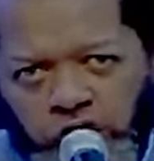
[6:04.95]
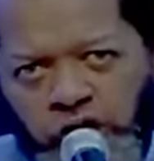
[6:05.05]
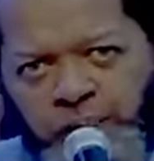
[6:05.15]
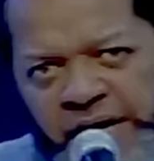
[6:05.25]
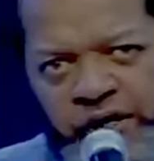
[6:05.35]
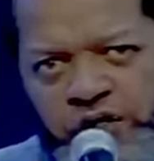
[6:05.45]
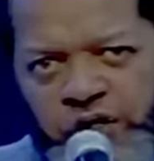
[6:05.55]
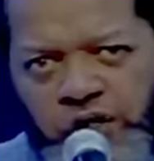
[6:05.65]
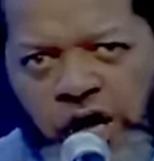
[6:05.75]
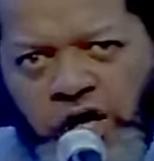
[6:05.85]
une
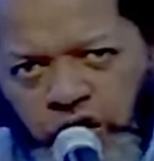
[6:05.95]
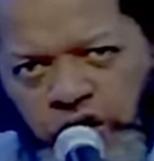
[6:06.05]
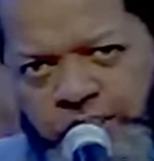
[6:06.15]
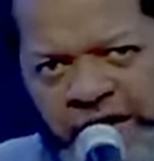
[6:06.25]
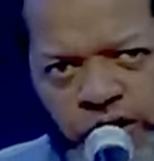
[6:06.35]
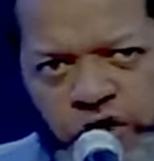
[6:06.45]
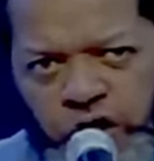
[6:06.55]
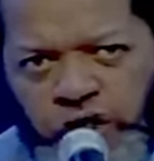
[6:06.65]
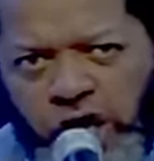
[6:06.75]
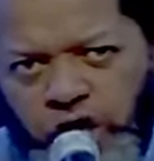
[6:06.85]
plénitude, une
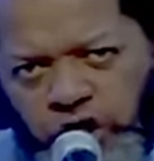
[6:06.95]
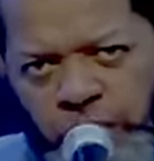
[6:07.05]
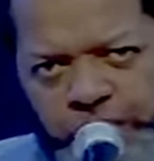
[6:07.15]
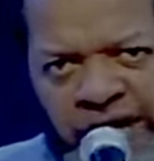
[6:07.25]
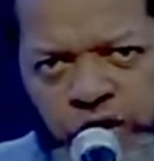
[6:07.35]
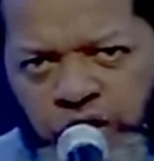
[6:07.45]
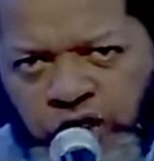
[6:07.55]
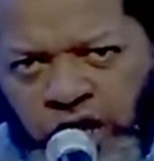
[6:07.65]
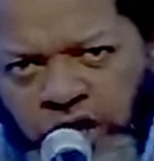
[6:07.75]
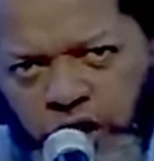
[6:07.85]
plénitude, une
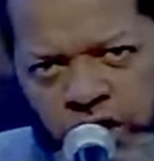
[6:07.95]
plénitude,